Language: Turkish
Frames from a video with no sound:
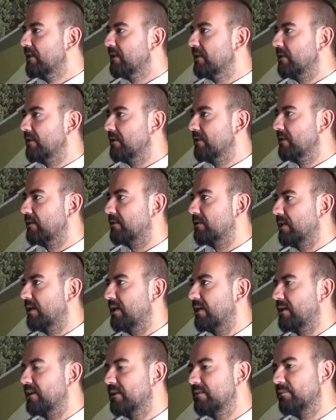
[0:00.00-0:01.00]
e,
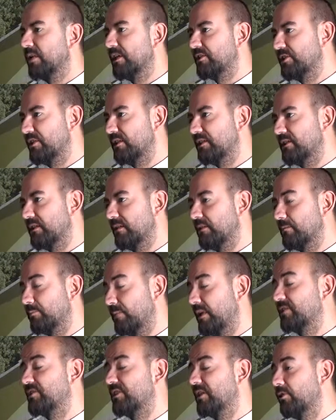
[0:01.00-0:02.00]
dairelerin bahçeli, e,
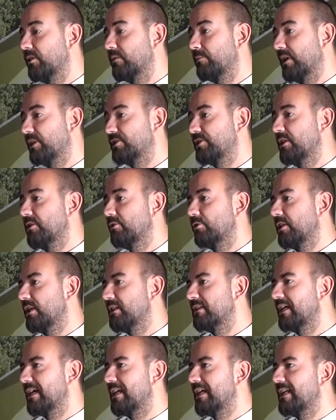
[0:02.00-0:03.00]
bahçeli, bahçeleri
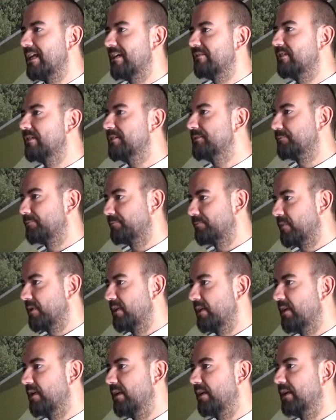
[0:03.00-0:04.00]
olan daireler var.
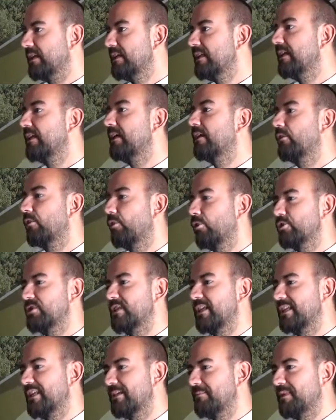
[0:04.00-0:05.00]
Ee, yine 10
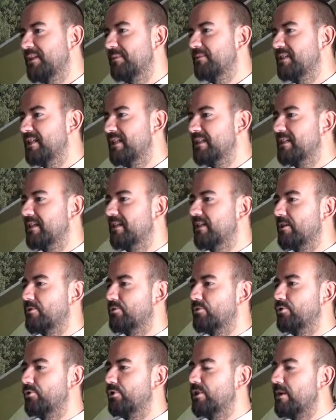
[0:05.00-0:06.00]
seneden beri bize insanlar
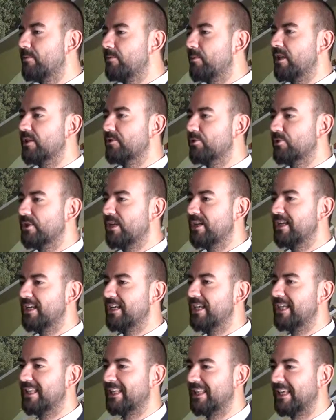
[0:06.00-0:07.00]
soruyordu ya balkonlar
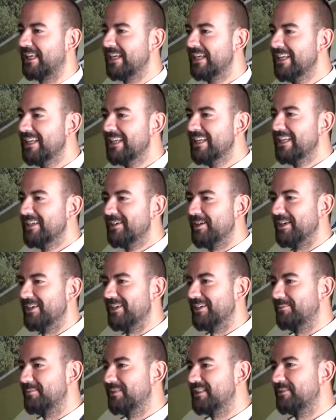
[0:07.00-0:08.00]
nereye gitti?
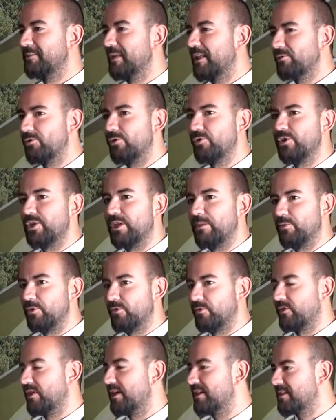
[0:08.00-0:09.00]
Ee, biz balkon
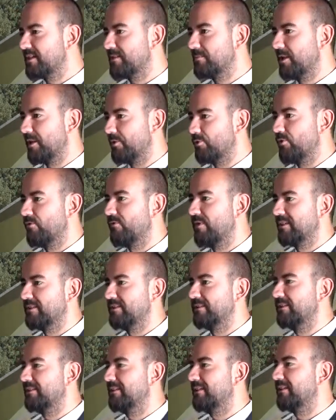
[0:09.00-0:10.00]
göremiyoruz. Fransız balkon
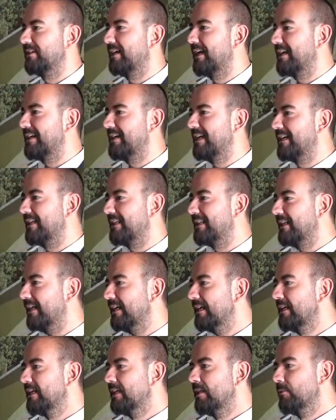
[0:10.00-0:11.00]
var e, her yerde
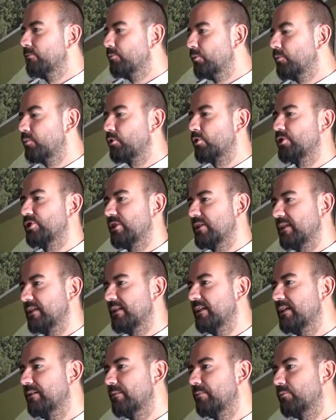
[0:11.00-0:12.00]
diye. Bu projede
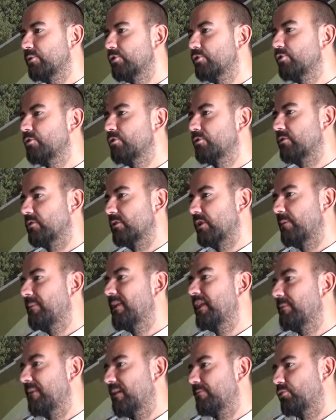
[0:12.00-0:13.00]
de bütün
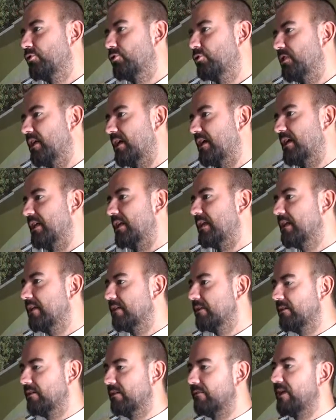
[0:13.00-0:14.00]
hemen hemen bütün dairelere
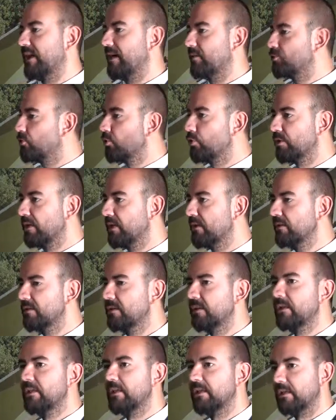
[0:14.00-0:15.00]
e, veya çoğuna
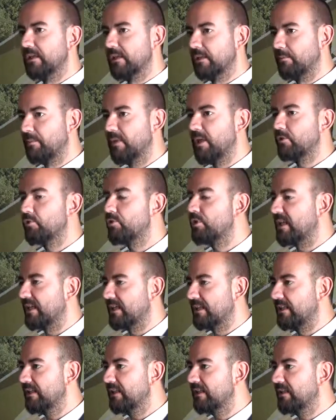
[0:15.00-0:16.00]
e, balkon
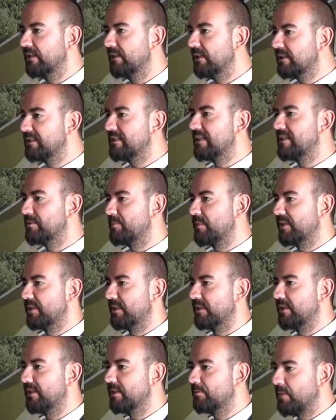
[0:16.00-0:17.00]
ekledik. 7-8
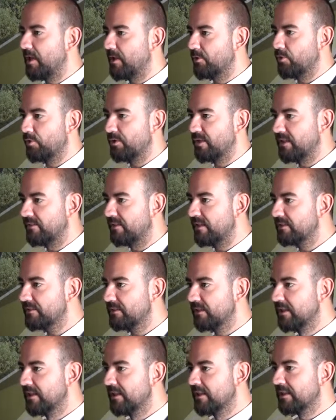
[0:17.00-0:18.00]
metrekarelik balkonları var.
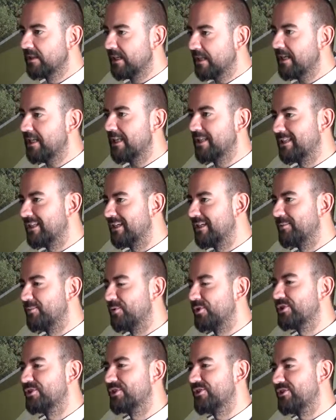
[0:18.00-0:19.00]
Genel hatlarıyla
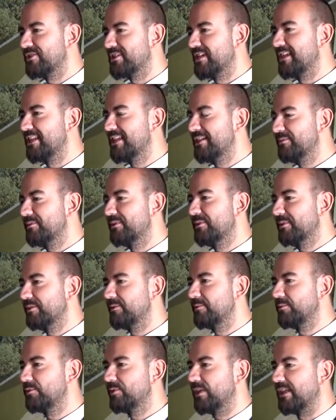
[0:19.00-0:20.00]
projenin özelliği
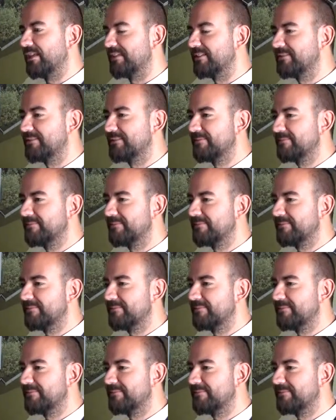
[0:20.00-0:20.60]
bu kadar. Evet,